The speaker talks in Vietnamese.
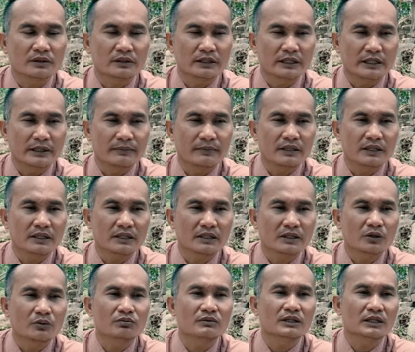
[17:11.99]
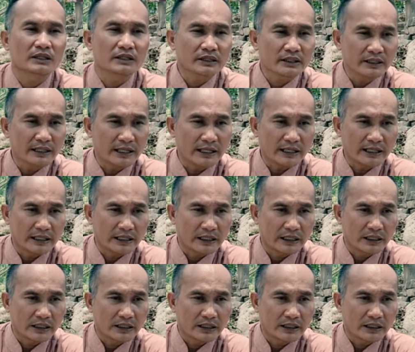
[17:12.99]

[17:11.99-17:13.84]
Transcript: niệm á, lục tự di đà